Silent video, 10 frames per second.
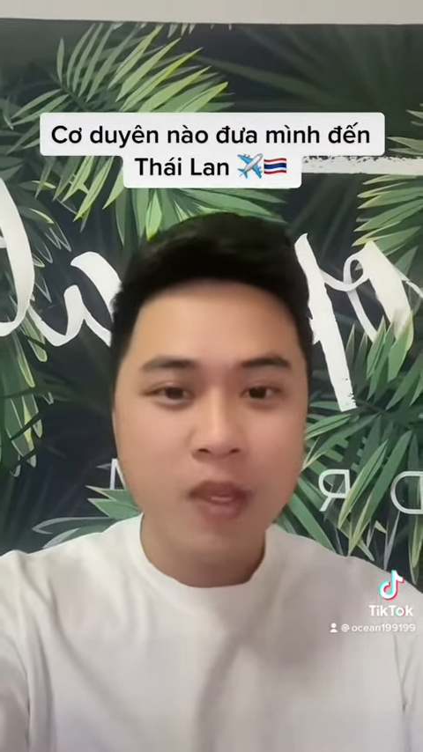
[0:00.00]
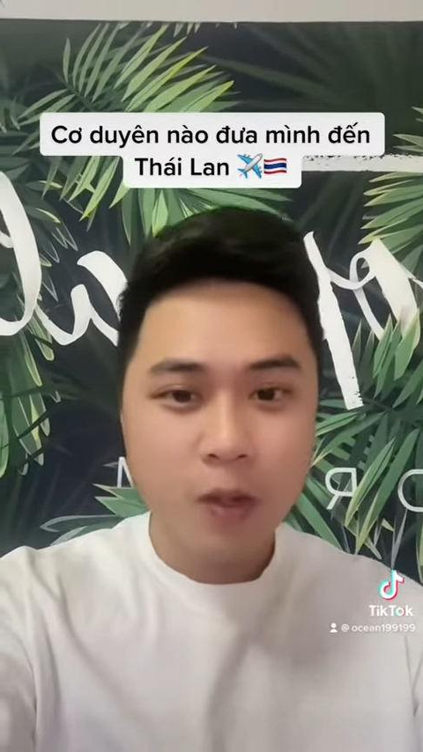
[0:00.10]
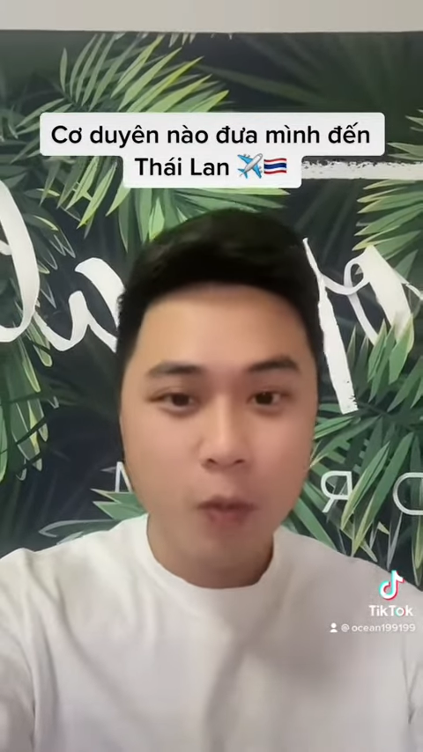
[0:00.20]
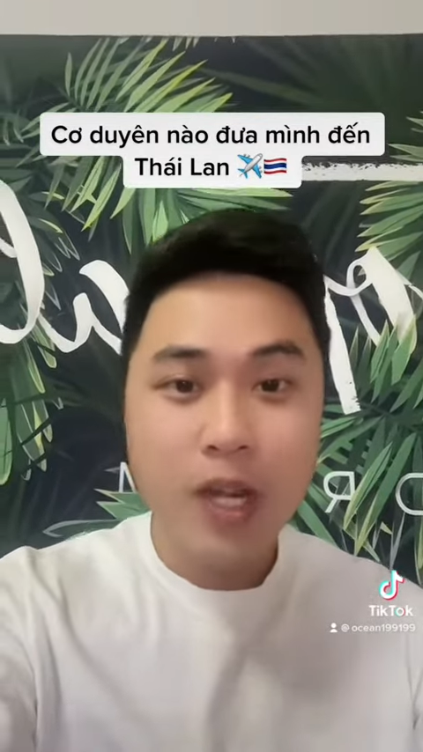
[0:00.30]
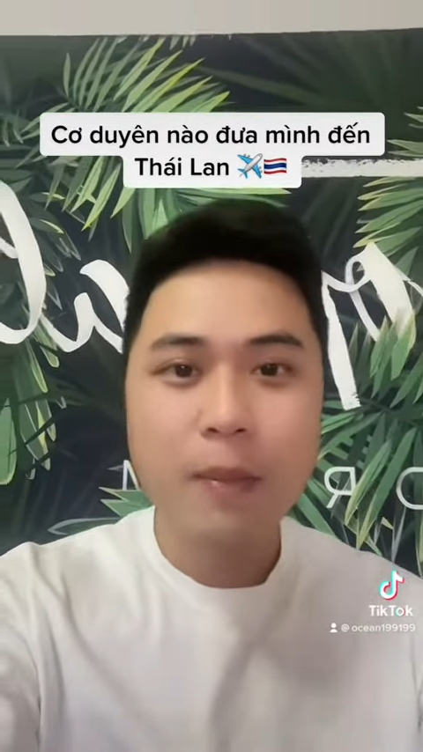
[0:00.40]

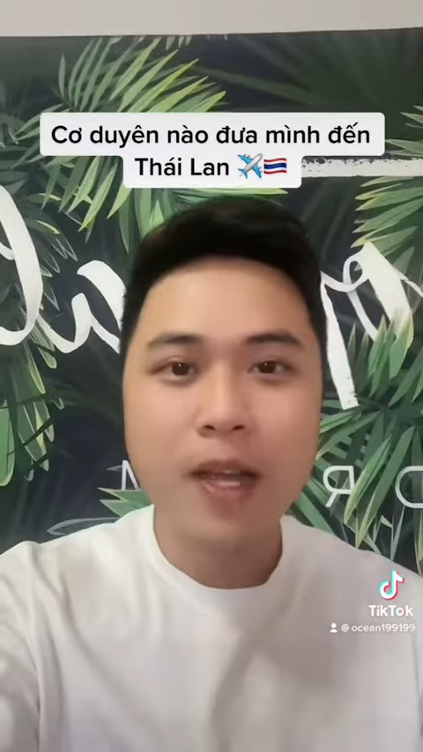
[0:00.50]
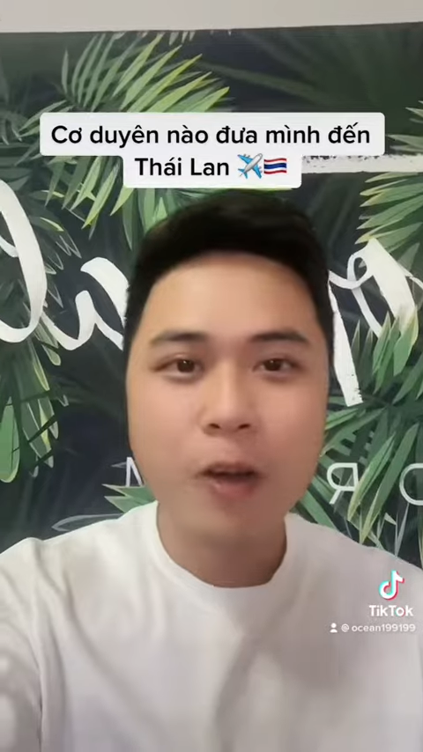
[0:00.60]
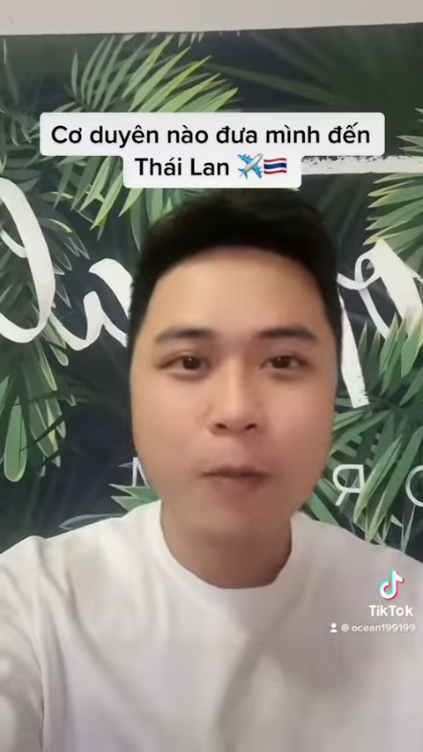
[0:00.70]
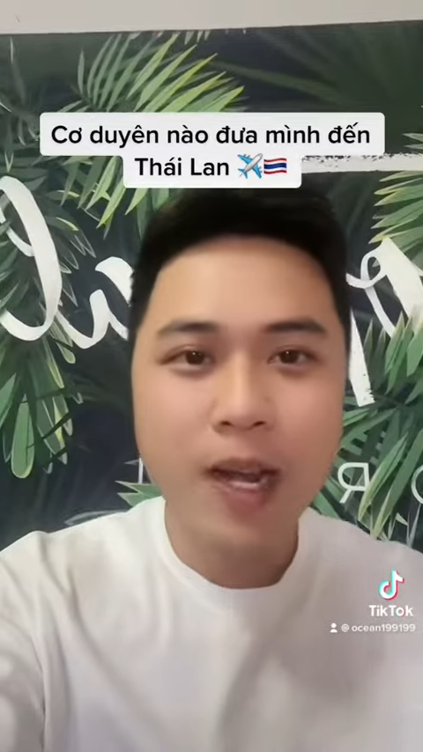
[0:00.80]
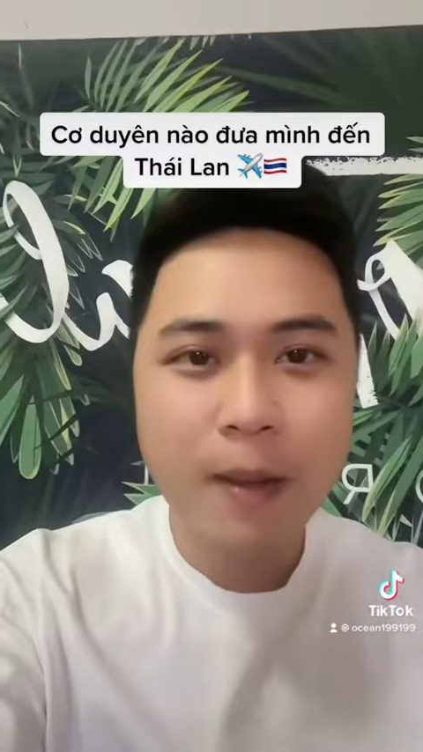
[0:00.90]
Cuối năm
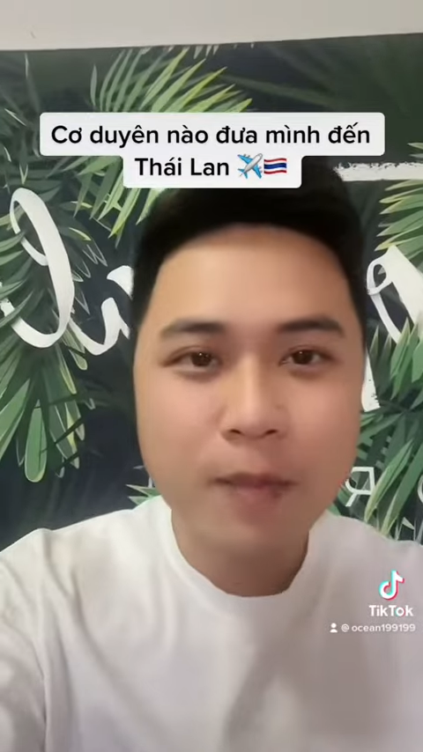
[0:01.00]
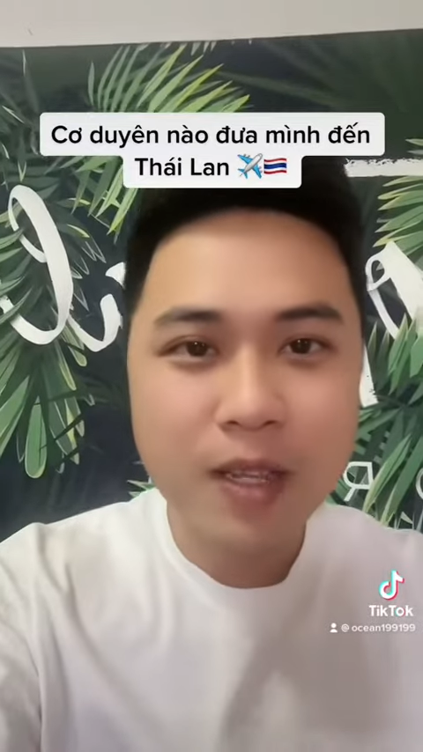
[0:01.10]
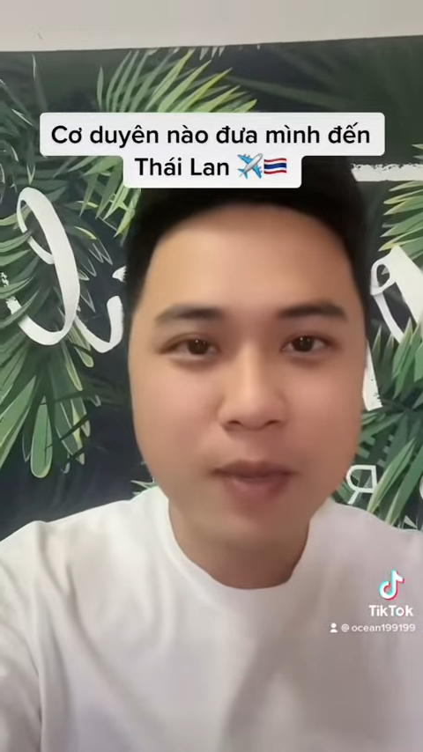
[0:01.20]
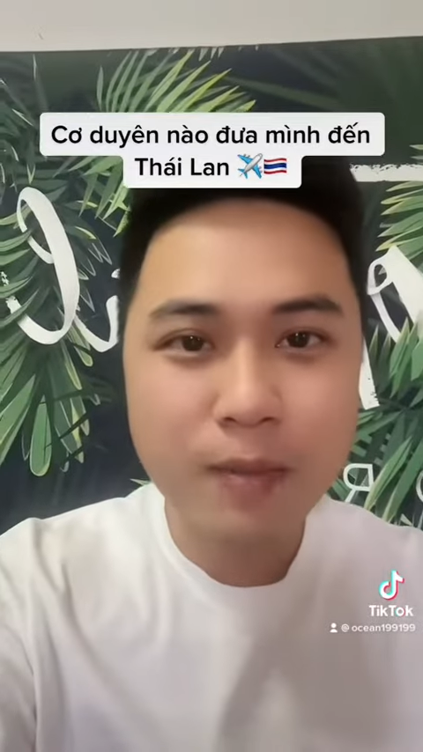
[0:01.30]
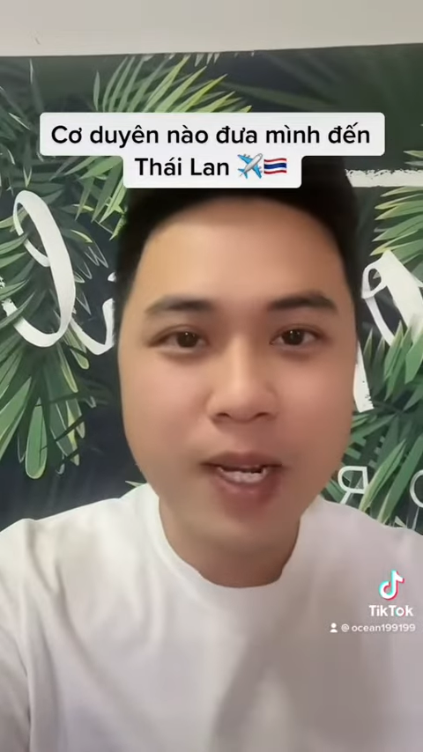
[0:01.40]
2015 thì
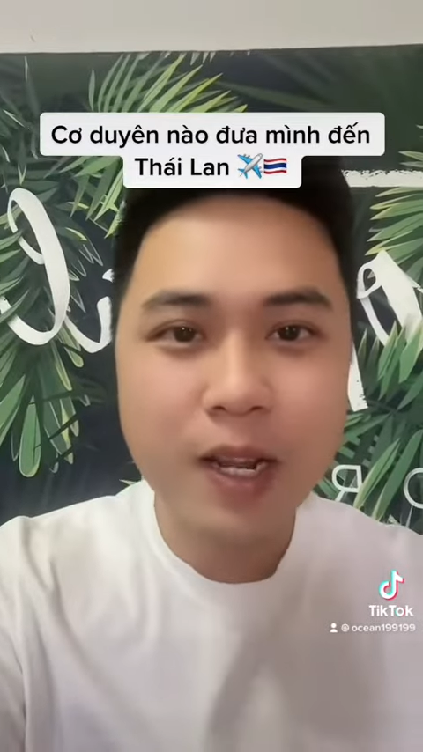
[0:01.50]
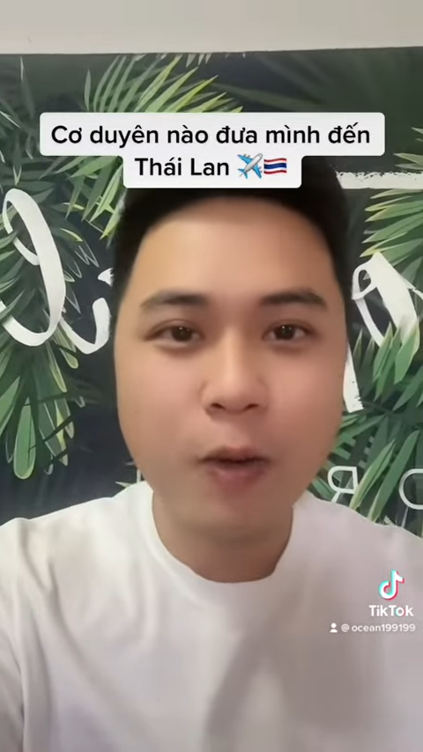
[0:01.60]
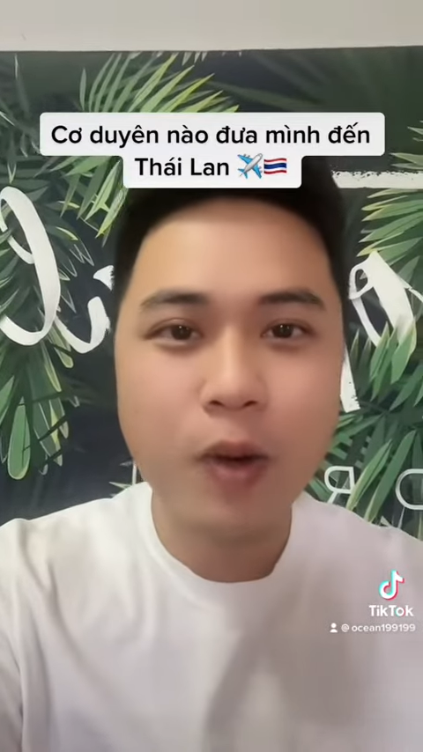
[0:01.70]
mình bắt đầu